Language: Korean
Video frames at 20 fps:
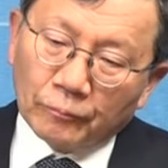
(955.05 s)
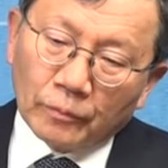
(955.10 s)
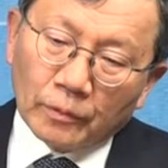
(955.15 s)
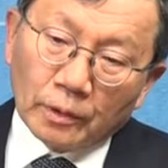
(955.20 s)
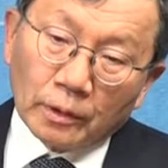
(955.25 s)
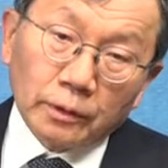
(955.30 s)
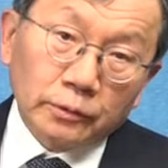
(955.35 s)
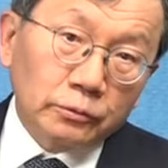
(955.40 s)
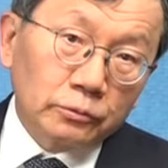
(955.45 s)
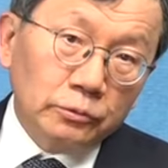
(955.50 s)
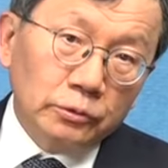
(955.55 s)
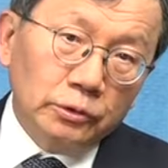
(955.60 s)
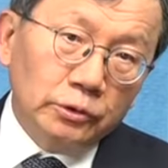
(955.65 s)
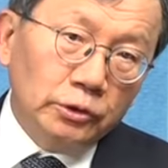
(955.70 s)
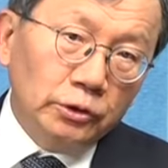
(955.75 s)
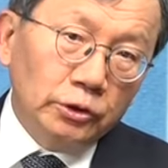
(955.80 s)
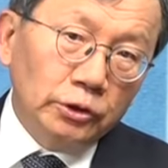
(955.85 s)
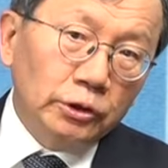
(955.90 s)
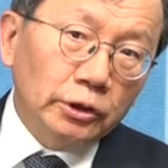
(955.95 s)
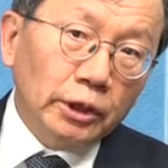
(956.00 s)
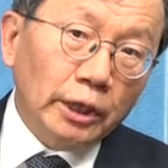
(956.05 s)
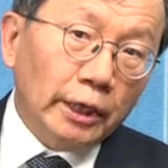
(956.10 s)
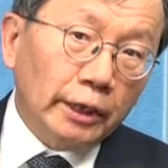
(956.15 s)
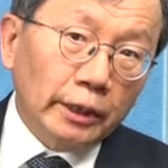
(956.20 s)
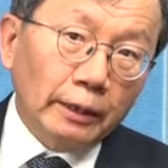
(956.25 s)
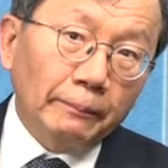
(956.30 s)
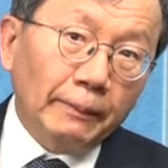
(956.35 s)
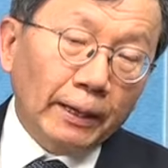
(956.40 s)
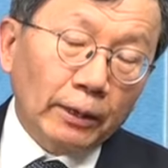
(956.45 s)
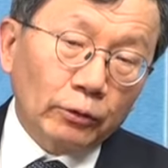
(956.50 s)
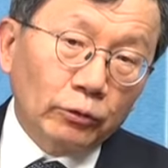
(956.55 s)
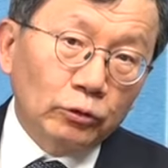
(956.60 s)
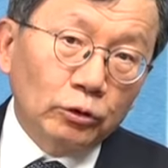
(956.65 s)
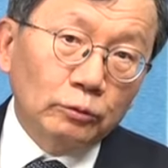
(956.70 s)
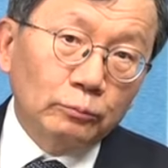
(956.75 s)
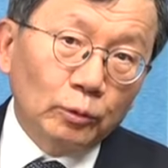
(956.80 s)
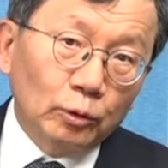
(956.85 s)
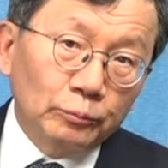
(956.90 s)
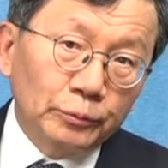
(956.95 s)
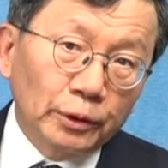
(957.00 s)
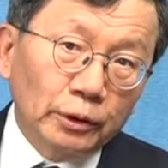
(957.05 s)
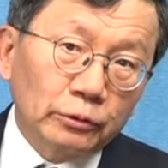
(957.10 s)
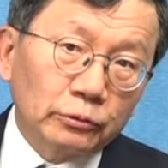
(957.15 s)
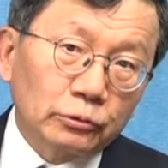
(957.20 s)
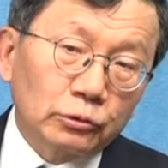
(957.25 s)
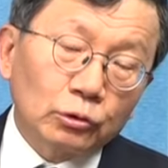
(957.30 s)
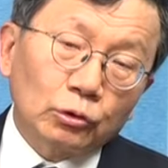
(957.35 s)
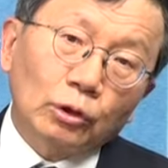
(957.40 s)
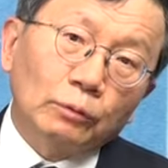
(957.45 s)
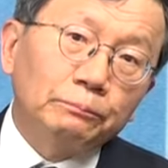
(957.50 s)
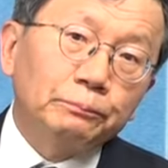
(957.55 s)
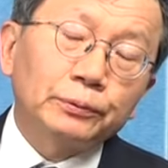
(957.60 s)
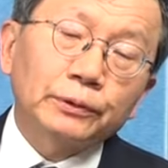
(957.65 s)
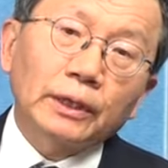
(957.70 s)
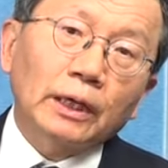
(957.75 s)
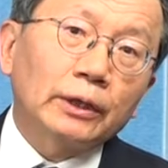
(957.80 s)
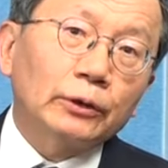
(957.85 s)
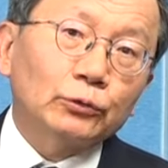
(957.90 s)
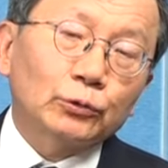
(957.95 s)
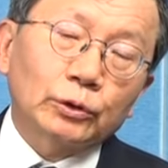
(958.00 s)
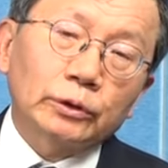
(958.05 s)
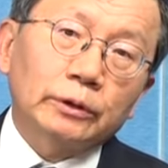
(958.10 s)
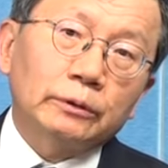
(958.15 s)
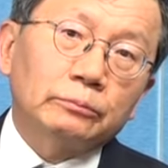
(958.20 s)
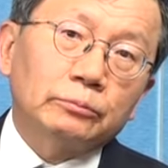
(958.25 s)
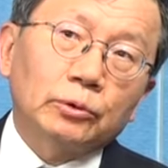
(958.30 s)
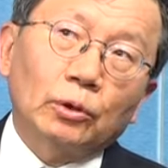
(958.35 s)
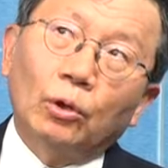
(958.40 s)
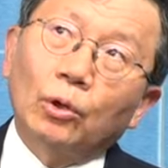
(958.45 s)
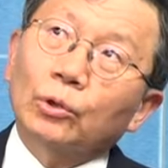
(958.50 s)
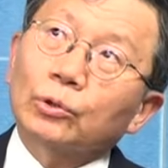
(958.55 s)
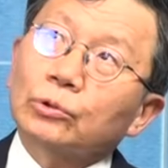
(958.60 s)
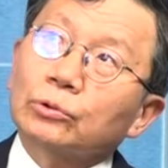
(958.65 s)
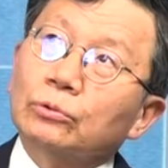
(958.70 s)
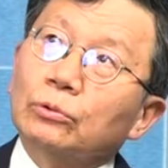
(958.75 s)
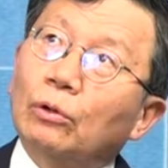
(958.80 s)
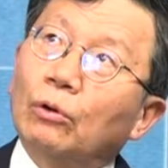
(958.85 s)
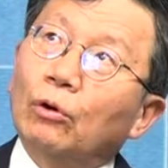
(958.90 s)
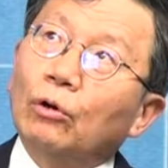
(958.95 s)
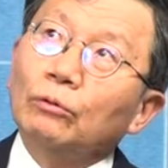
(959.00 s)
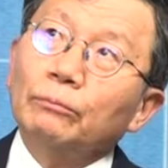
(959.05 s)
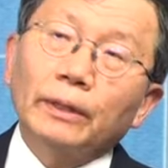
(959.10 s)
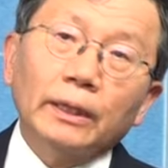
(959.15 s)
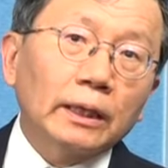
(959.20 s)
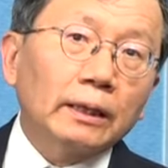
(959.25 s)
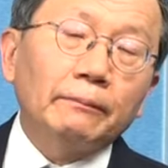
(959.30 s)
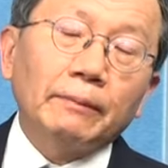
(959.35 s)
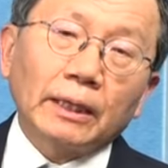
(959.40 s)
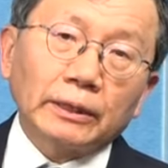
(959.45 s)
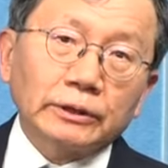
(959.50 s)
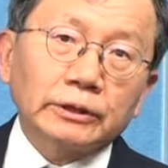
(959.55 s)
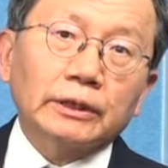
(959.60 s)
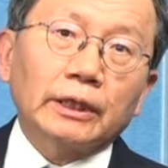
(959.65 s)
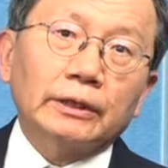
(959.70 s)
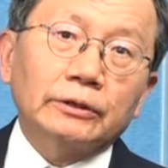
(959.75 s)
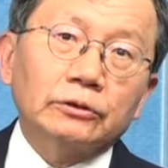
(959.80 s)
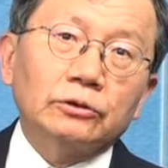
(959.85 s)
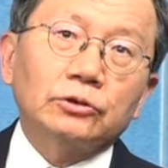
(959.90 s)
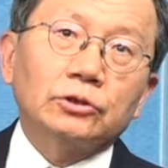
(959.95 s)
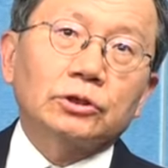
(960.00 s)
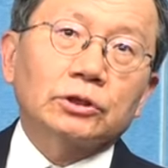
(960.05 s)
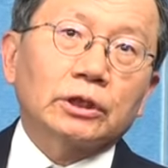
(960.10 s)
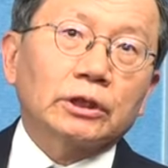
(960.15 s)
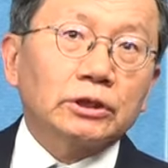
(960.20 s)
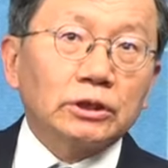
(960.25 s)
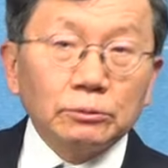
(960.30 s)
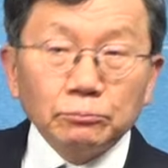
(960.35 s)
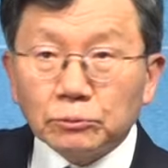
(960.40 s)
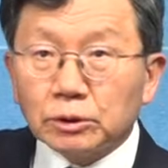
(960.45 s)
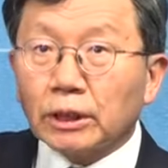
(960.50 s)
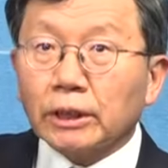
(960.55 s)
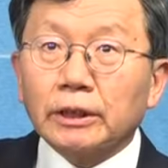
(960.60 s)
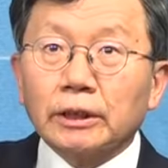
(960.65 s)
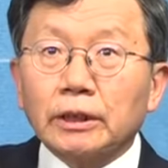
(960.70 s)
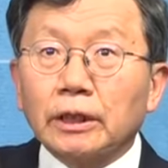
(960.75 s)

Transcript: 그러니까 이 인간의 발언을 보면 트럼프가 요새 어, 얼마나 맛이 갔는지가 짐작이